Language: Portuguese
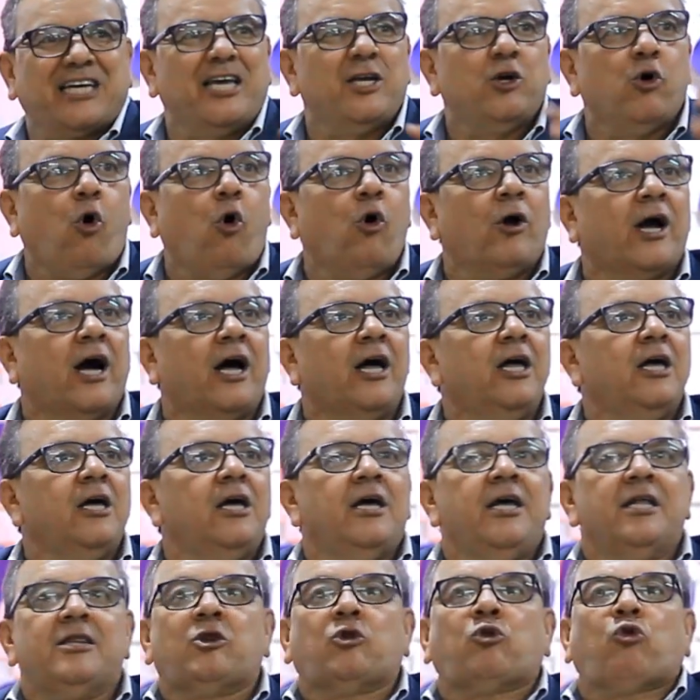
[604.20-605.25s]
a yoga,
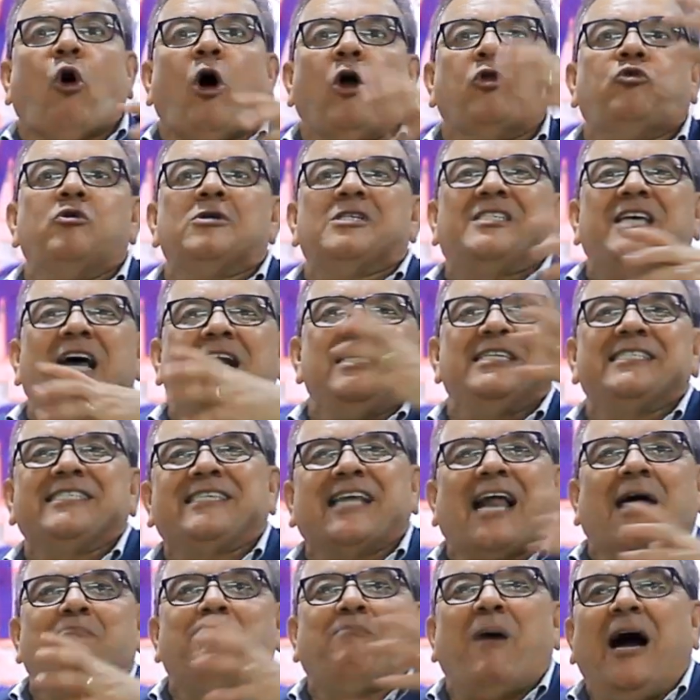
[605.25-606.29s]
Todos eles
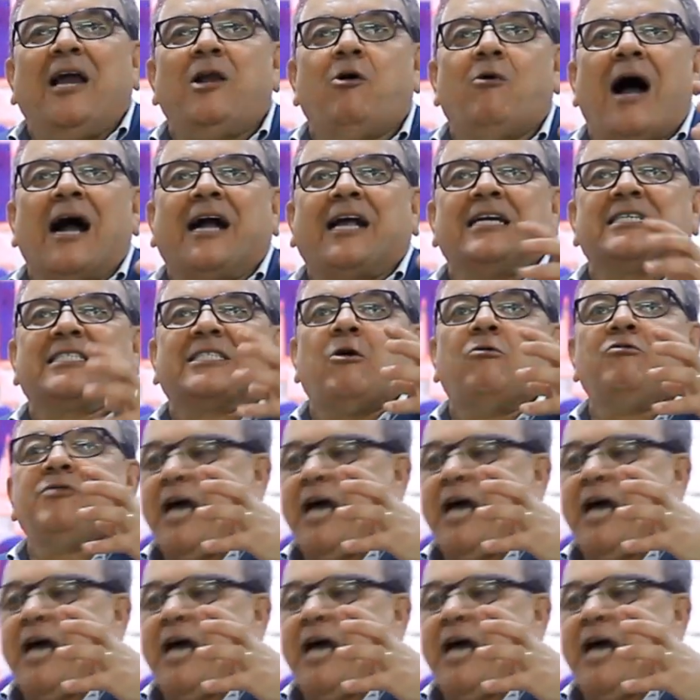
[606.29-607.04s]
trabalham a questão